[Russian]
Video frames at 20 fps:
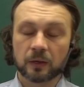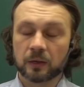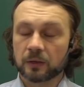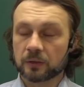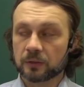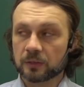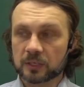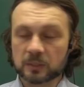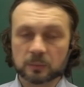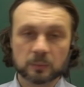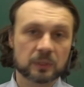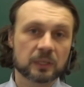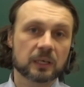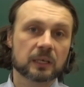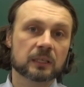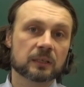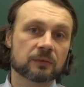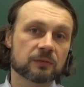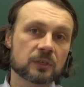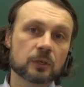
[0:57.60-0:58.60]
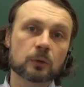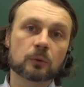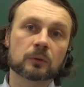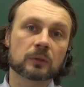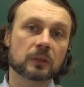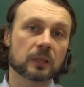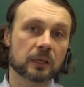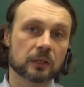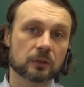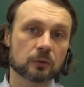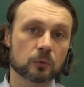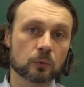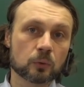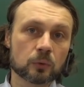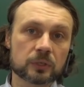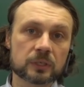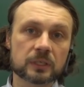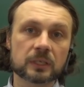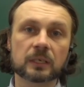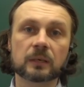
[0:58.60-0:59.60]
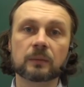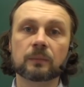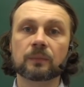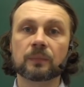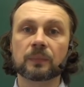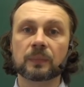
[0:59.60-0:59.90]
Несмотря на все онлайн-курсы,